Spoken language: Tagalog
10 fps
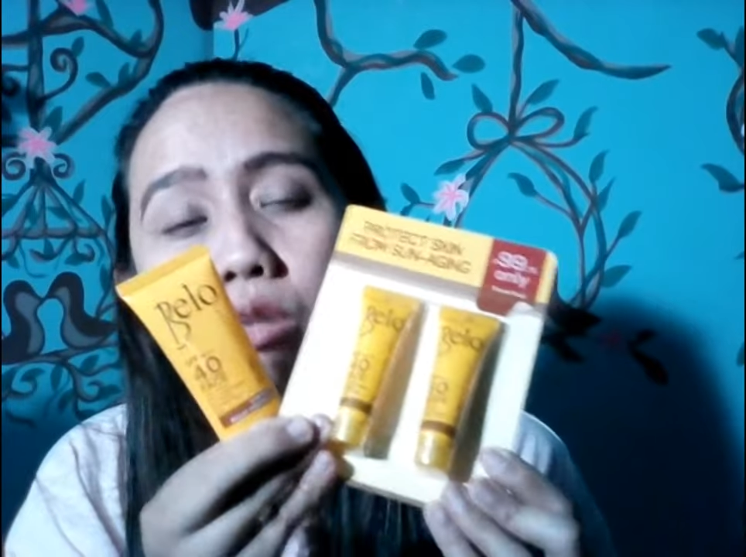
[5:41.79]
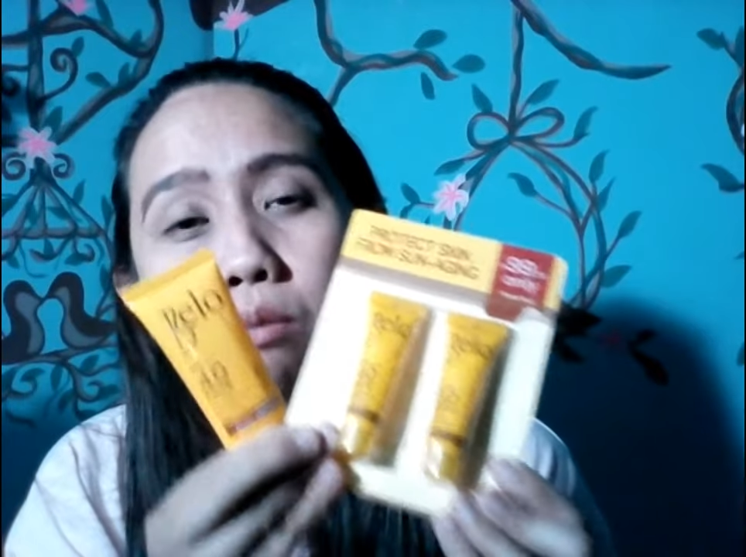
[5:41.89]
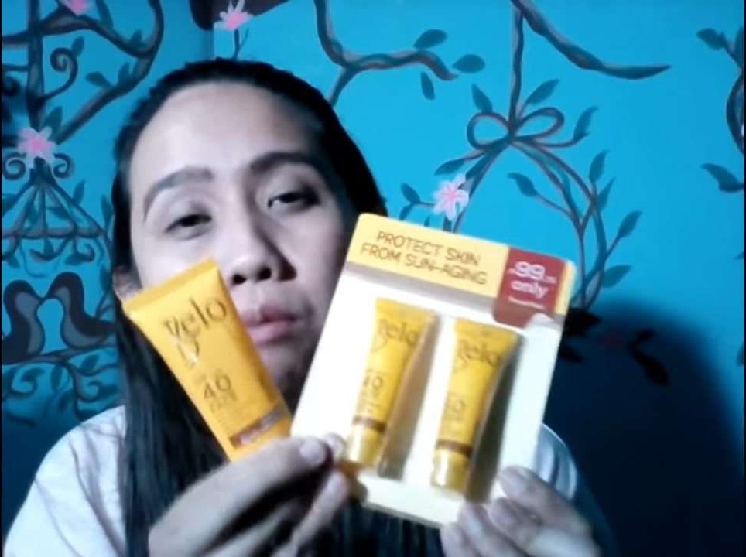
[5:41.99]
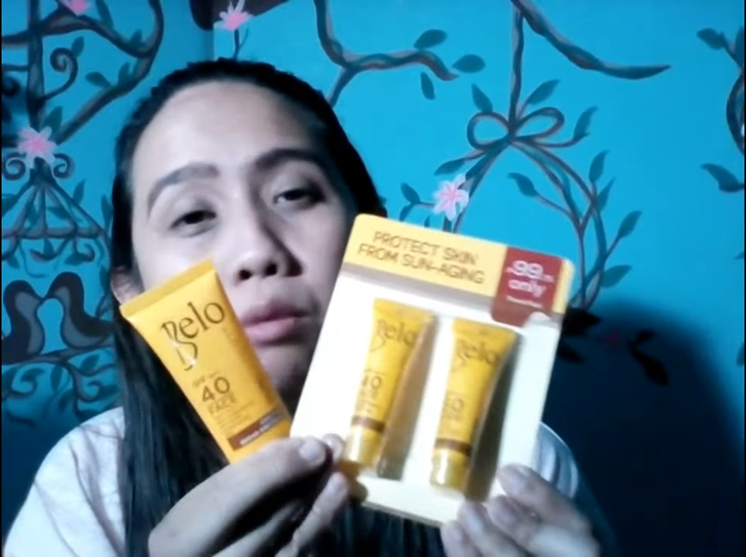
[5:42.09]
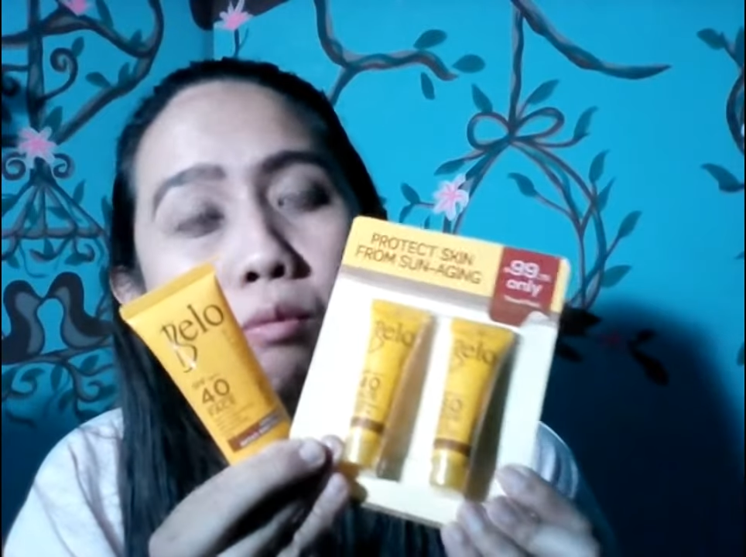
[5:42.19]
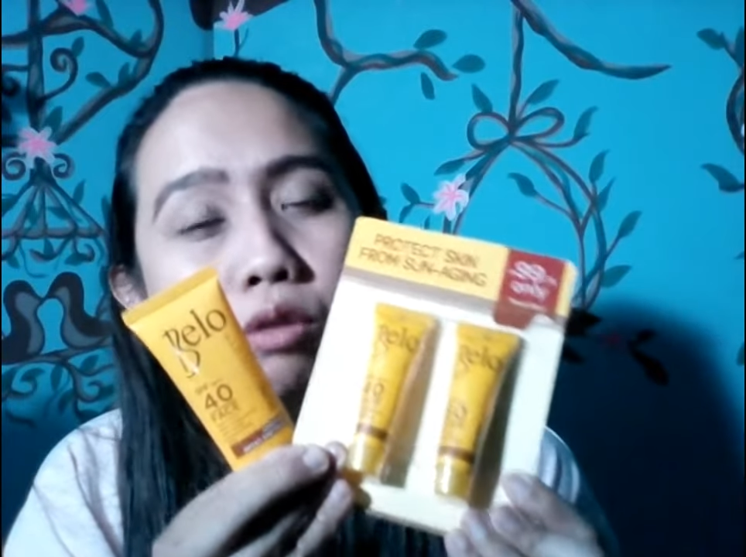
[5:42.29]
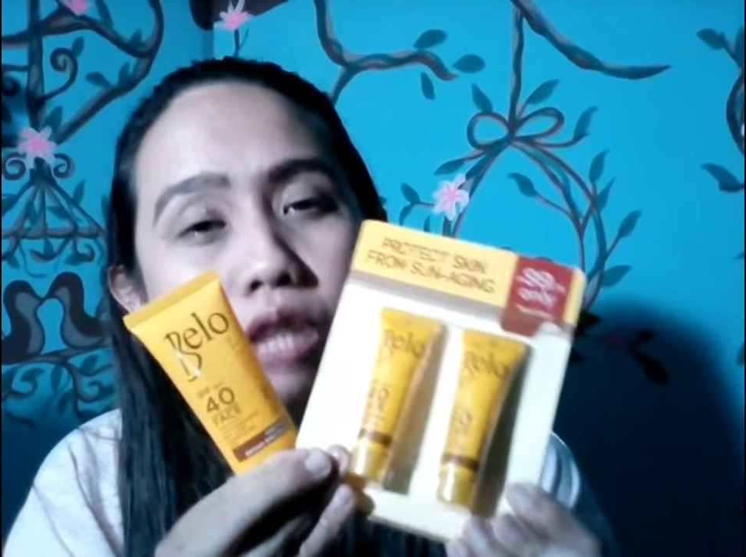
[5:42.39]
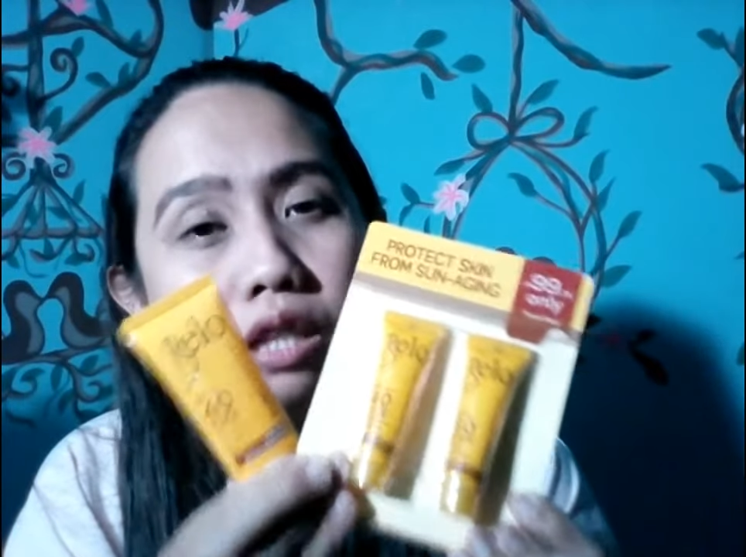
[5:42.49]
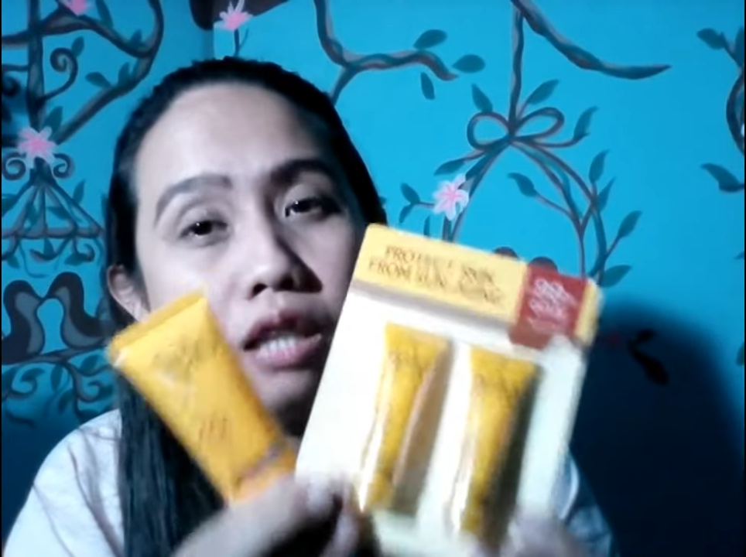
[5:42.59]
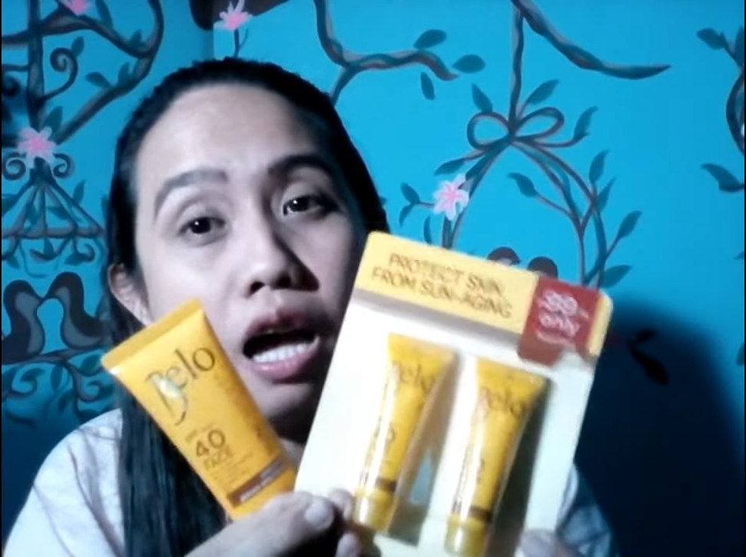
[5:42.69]
naman po
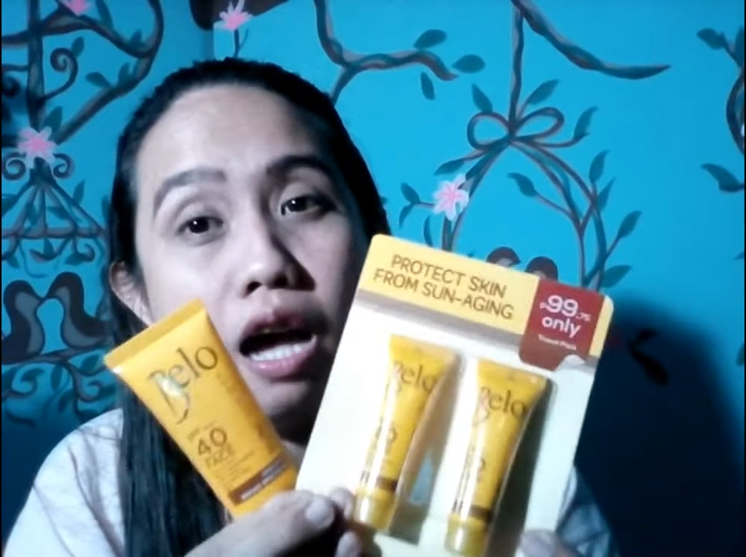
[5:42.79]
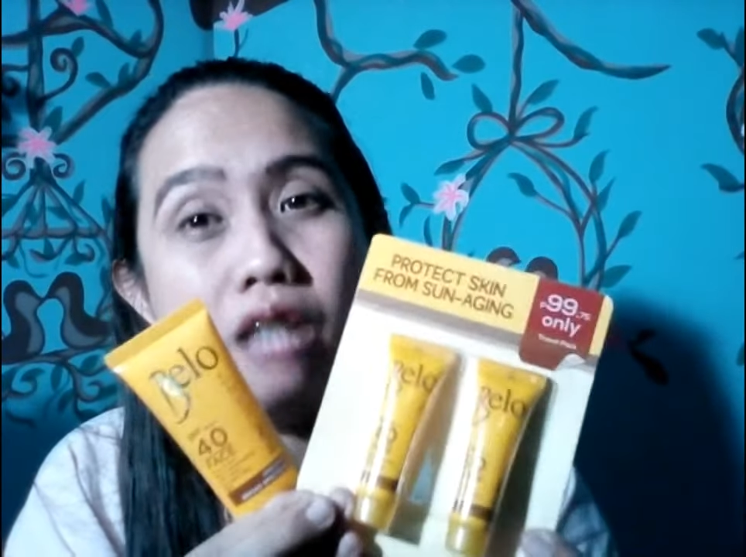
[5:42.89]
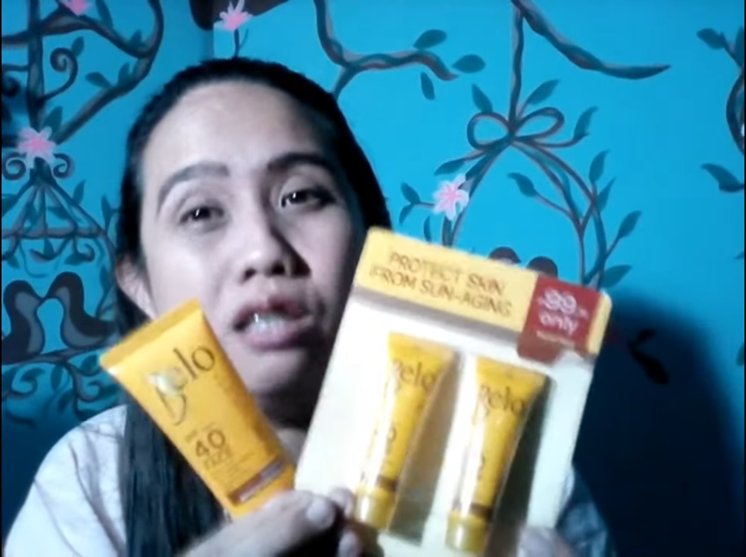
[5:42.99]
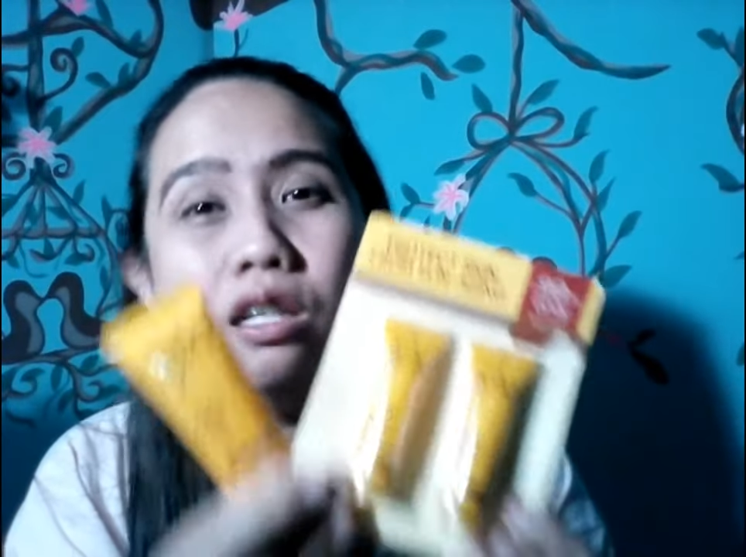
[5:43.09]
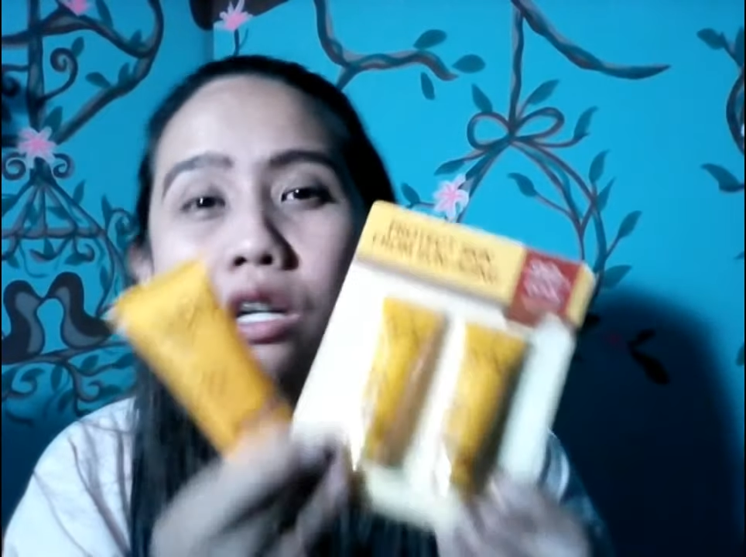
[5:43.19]
protektahan